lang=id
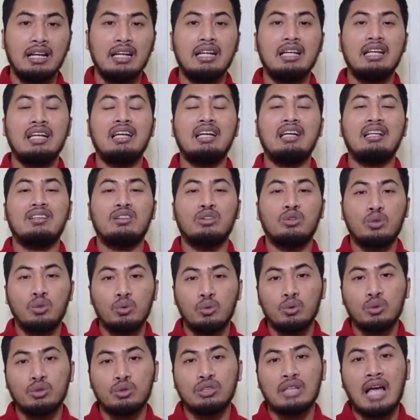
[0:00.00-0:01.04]

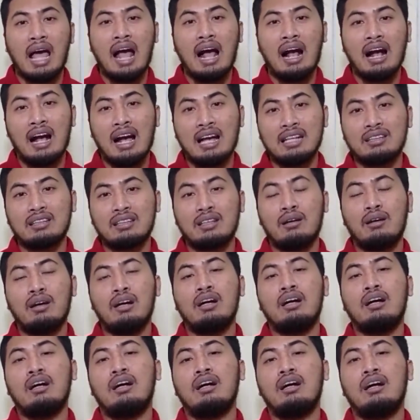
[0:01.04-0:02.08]
itu sangat
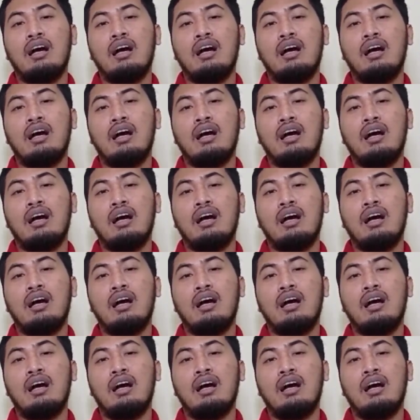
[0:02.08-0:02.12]
eh,